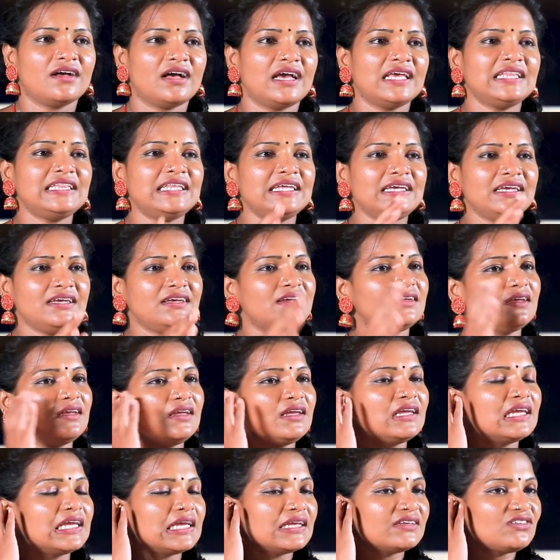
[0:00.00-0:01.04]
అయితే
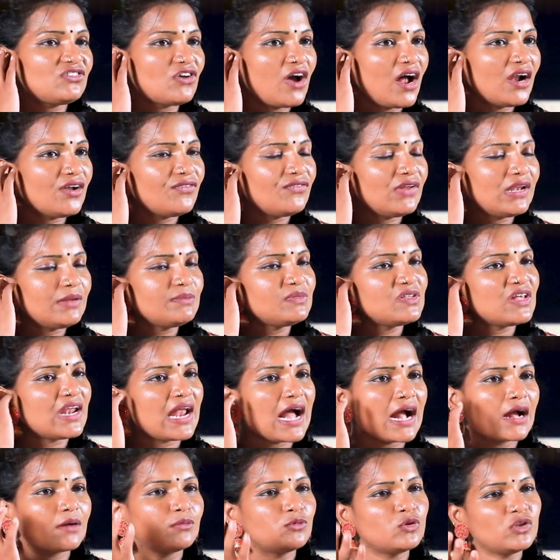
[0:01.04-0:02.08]
షార్ట్ ఫిలిమ్స్
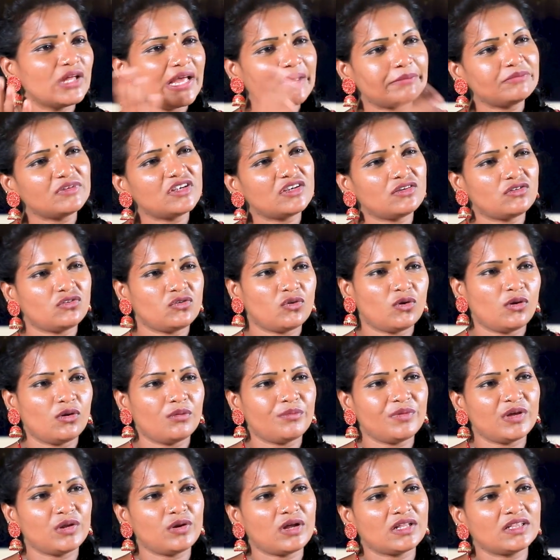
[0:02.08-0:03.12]
రాకముందు ఏం చేస్తున్నారు
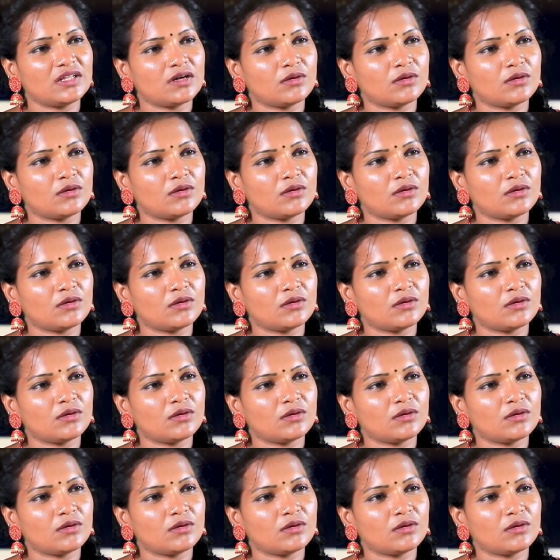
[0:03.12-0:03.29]
మీరు